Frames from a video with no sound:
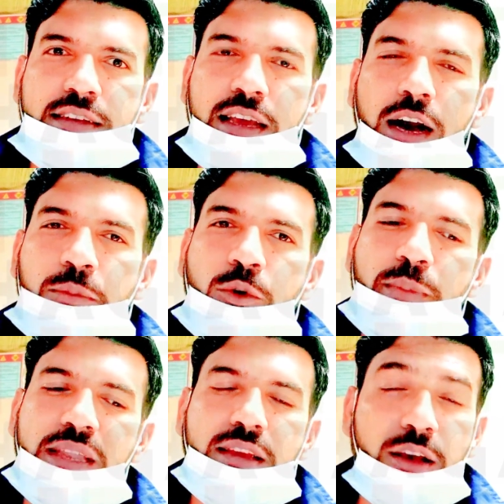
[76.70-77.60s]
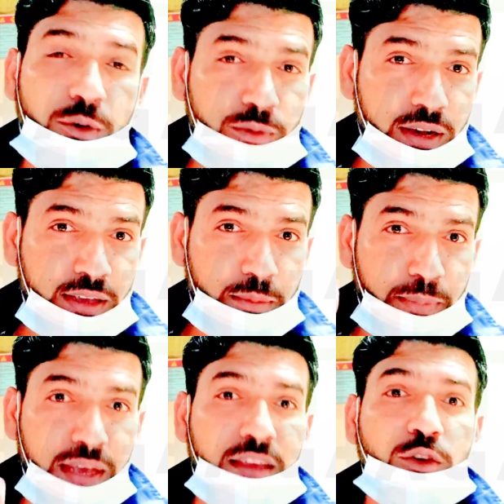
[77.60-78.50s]
ये आपको मैं दिखाऊंगा कि
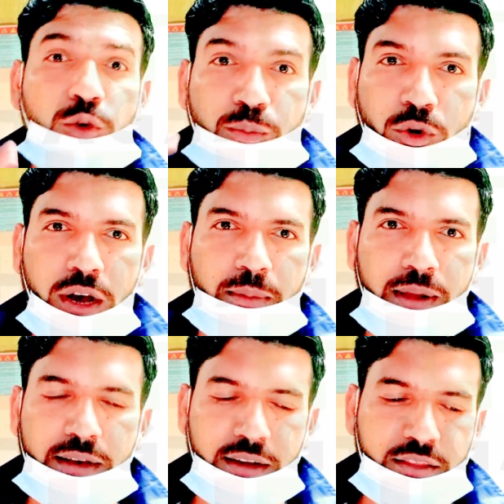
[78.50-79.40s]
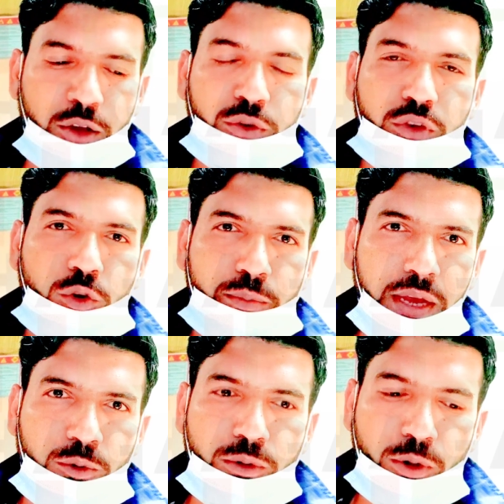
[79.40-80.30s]
मैं क्यों मुकाबला करता हूँ क्यों
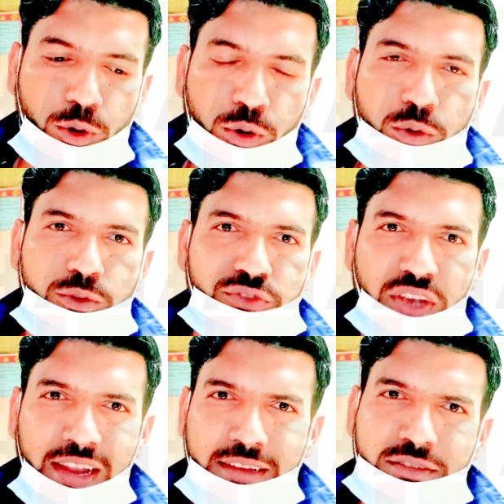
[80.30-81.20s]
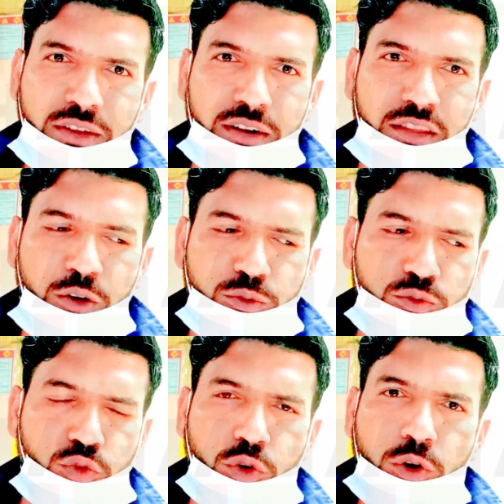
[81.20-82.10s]
मैं उन लोगों को चैलेंज करता
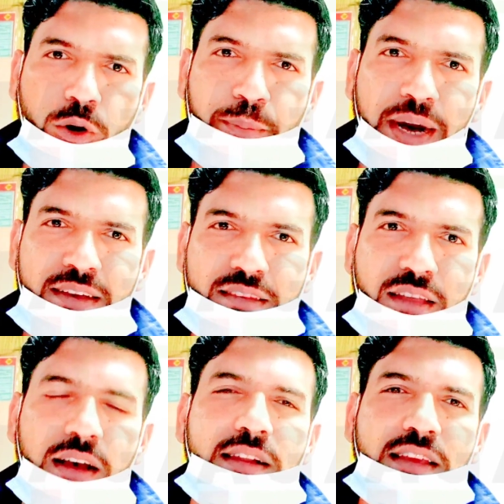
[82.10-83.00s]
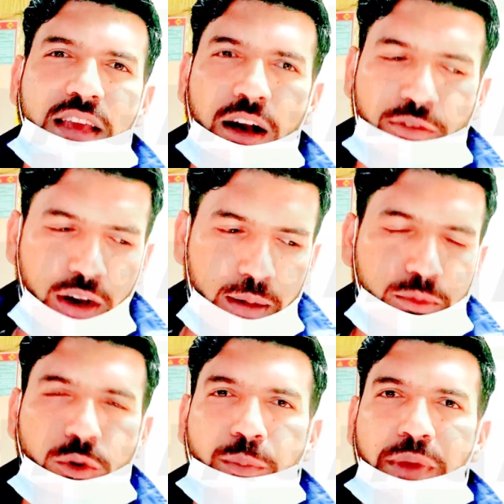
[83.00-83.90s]
हूँ जो पाकिस्तान की
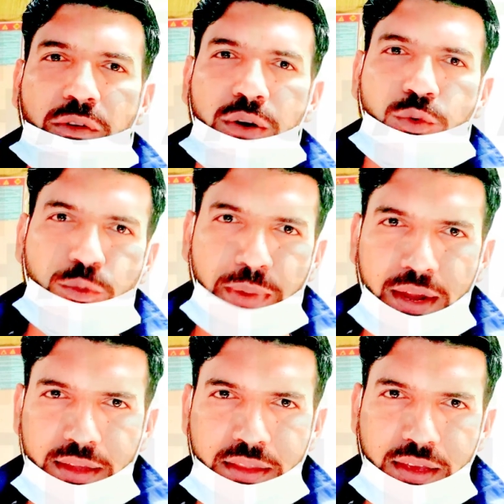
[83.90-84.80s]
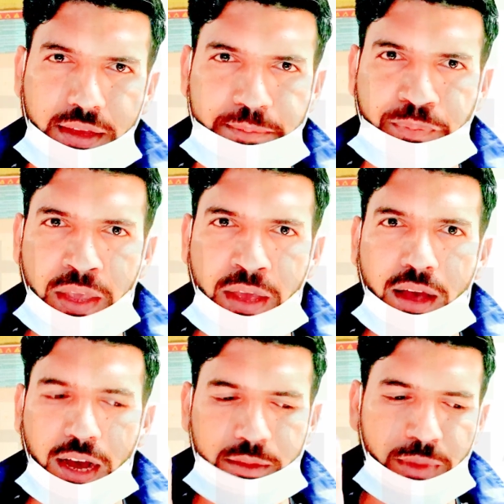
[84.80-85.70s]
आवाम को बेवकूफ़ बनाते हैं
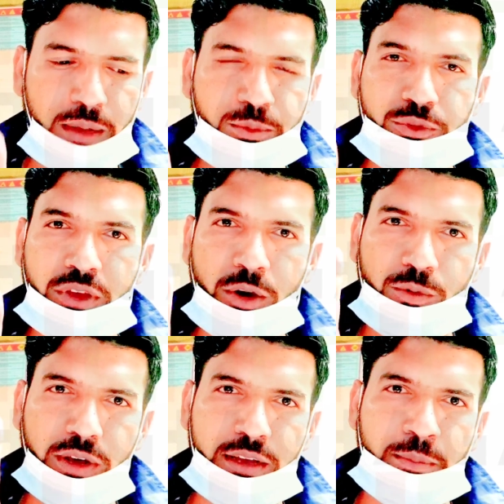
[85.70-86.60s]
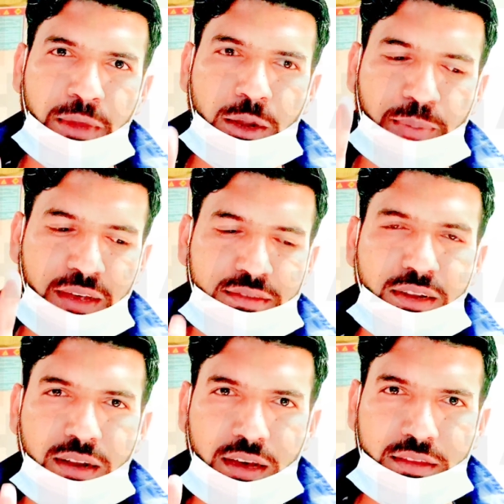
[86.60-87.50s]
आज मैं आपको दिखाऊंगा कि मेरे पास
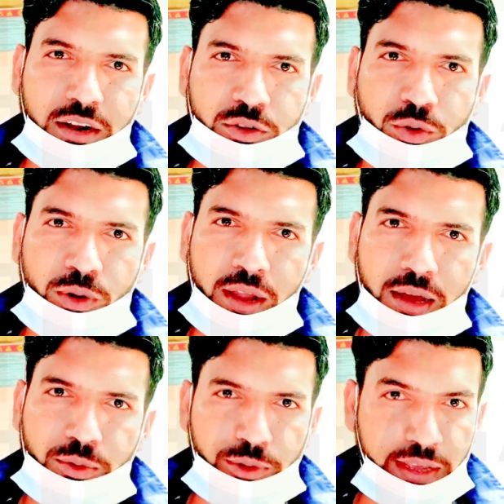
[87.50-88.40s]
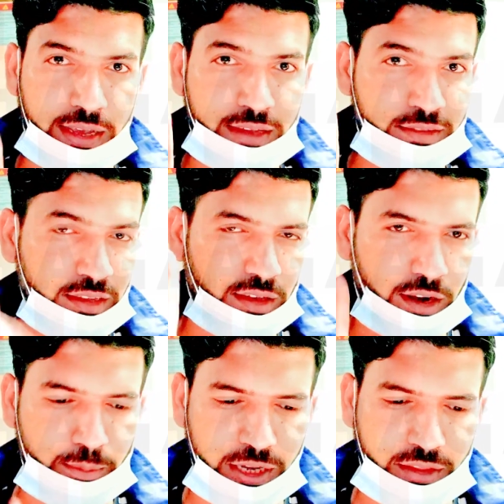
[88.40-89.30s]
जिन्नात का टोला और एक ऐसी
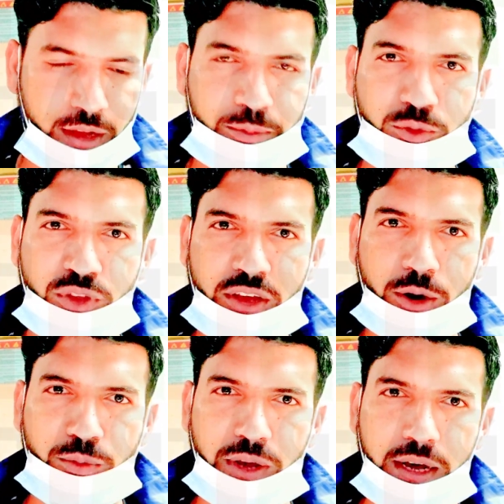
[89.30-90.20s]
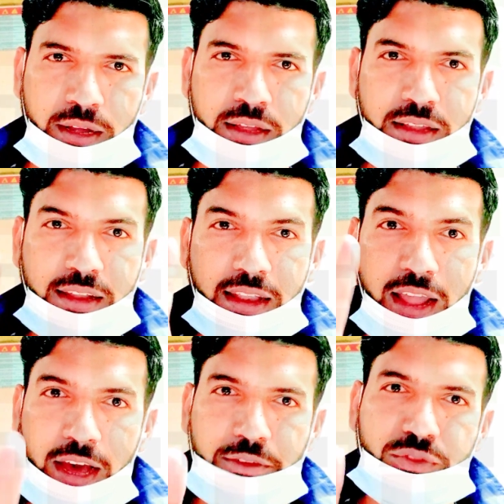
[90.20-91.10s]
करामात आपको दिखाऊंगा
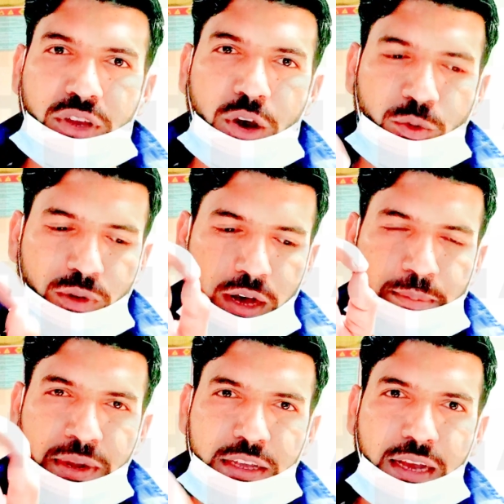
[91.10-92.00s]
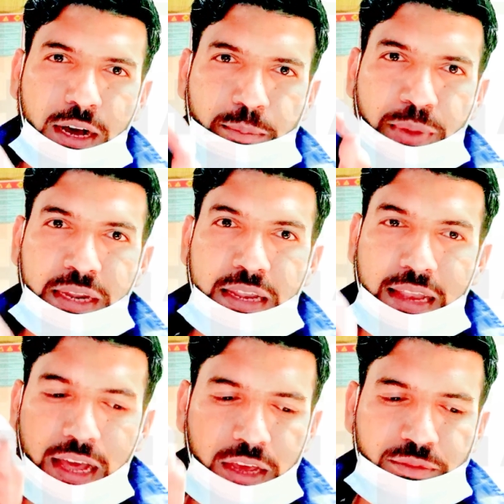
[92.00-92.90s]
लाइव दिखाऊंगा आपने यहाँ पर ही
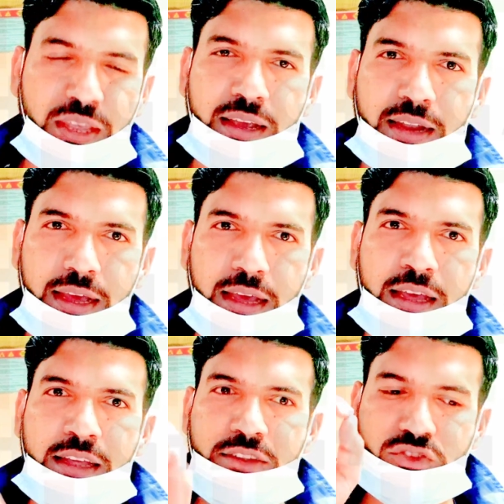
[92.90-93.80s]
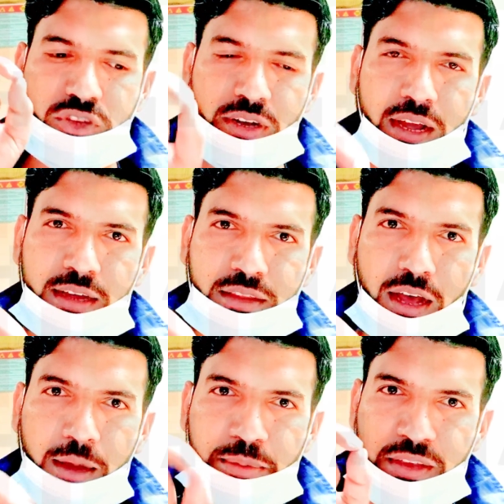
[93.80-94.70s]
लाइव देखना है जिन्नात
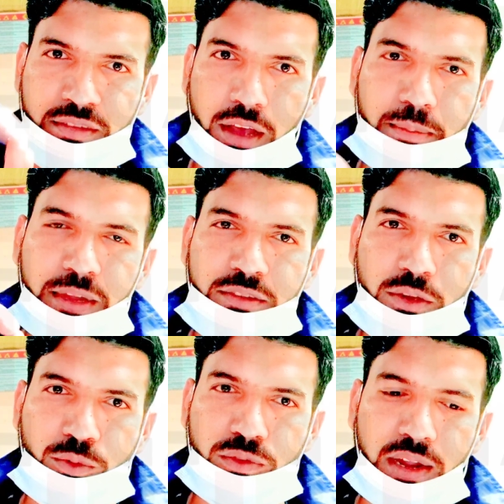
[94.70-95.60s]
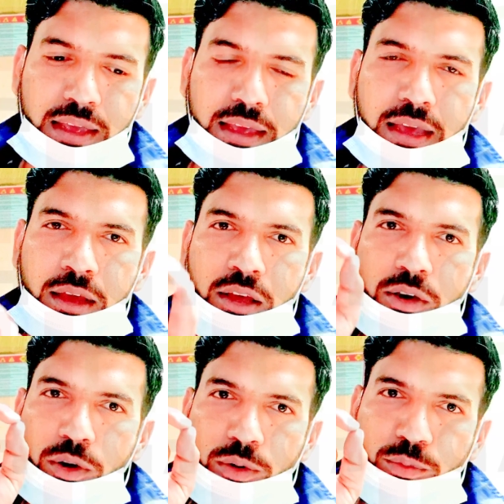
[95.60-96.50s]
आपके सामने से गुजरेंगे
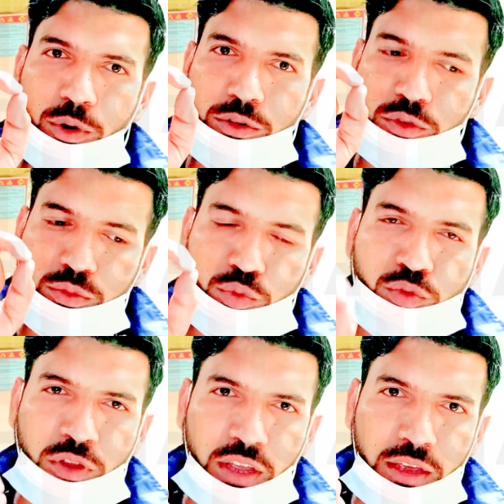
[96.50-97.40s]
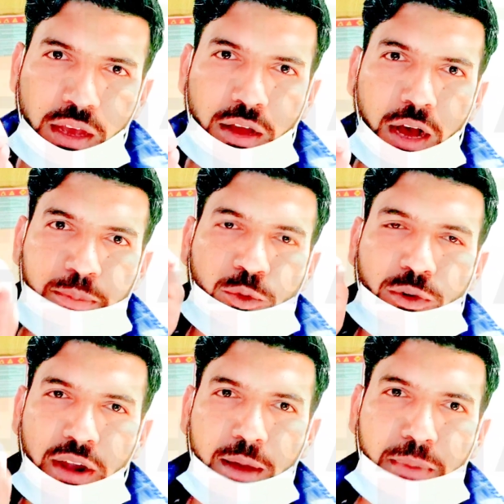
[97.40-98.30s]
और वो जो दूसरी आपको
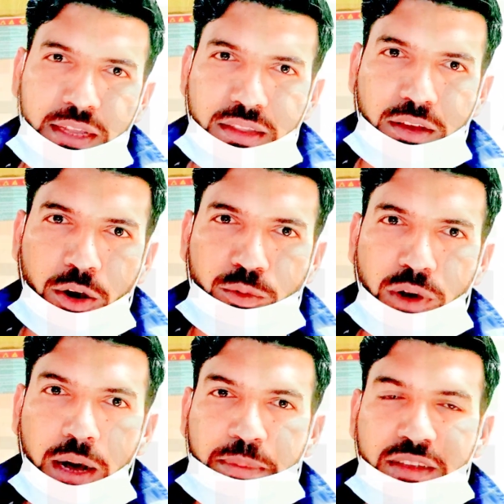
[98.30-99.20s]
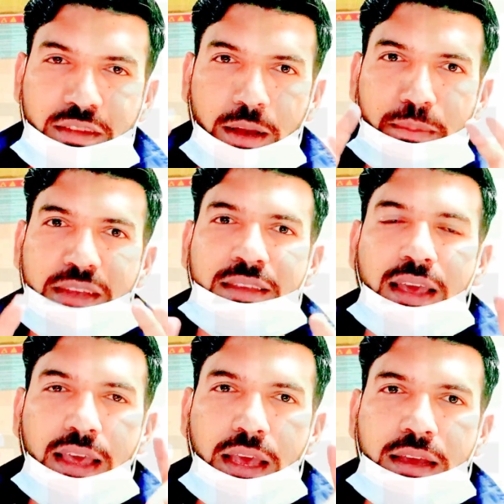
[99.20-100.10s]
करामात दिखाऊंगा आपके सामने
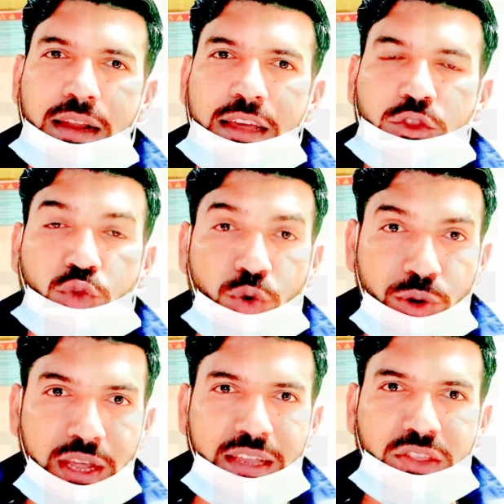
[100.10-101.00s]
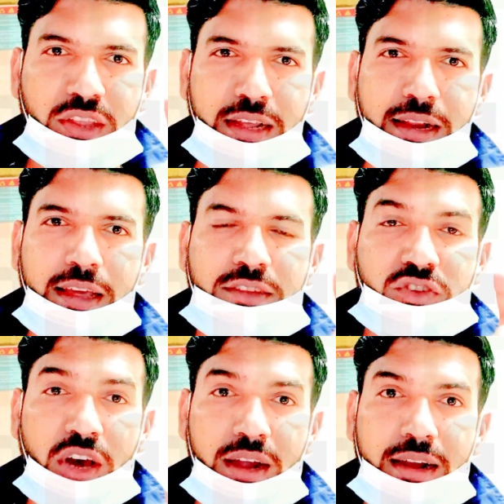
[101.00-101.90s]
से एक नहीं दो नहीं तीन नहीं
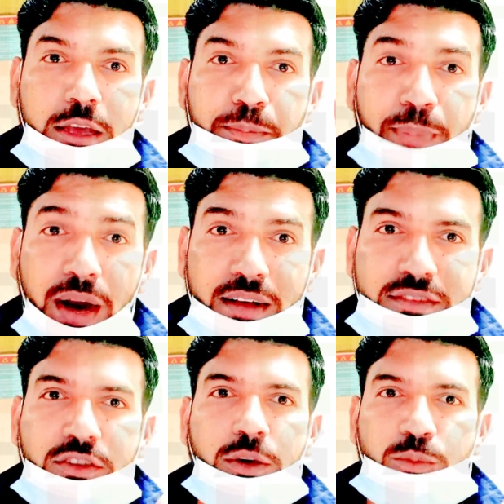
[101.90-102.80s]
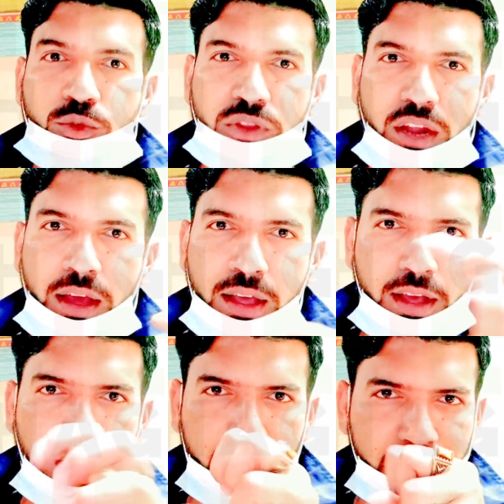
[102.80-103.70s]
चार नहीं पांच कबूतर
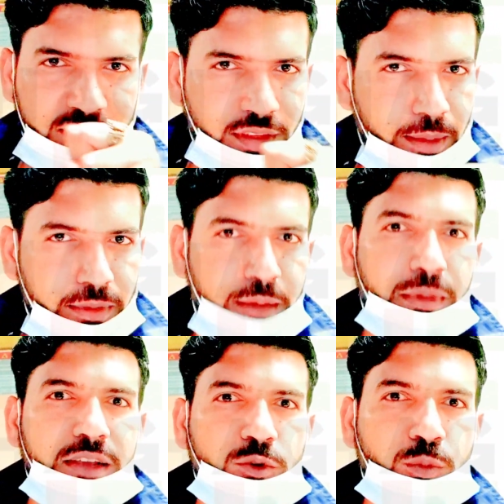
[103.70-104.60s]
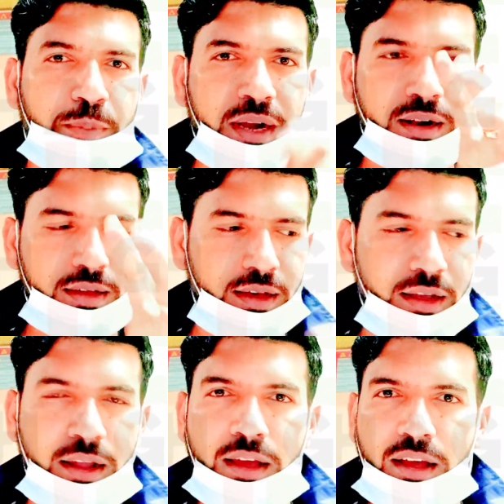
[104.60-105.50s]
आपके सामने मैं यूँ पकड़
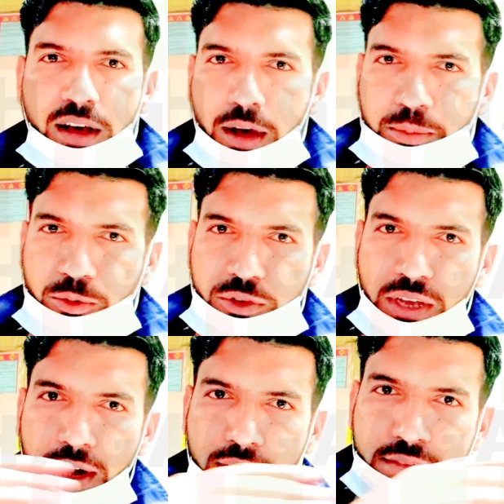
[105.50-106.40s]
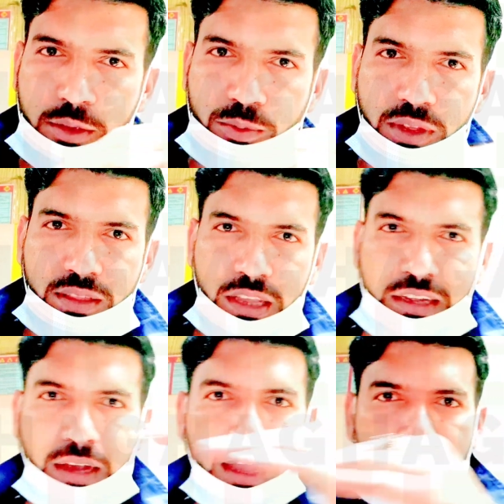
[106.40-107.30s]
कर आपको यहाँ से गुजरते
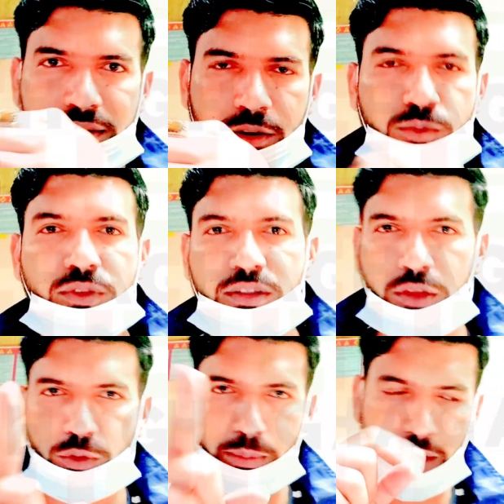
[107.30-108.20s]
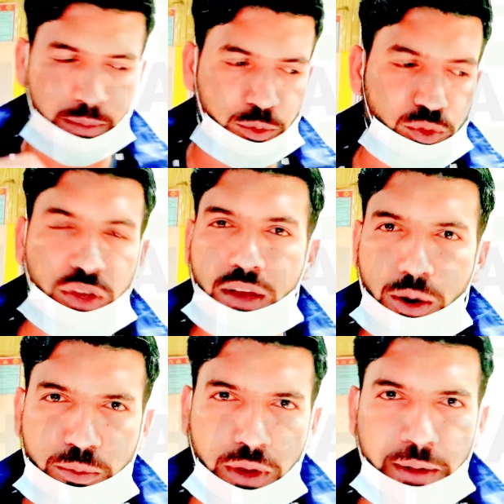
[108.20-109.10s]
यहाँ से गुजरते हुए मैं आपको
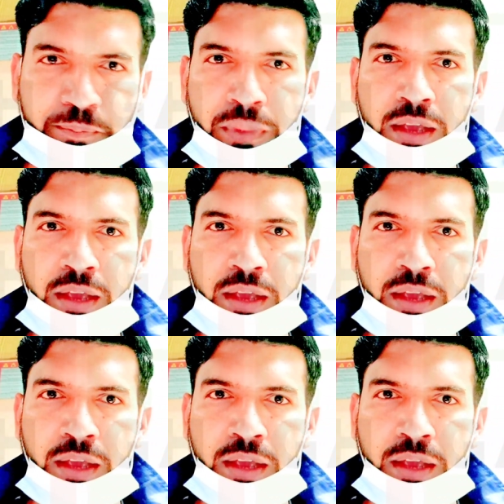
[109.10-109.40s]
दिखाऊंगा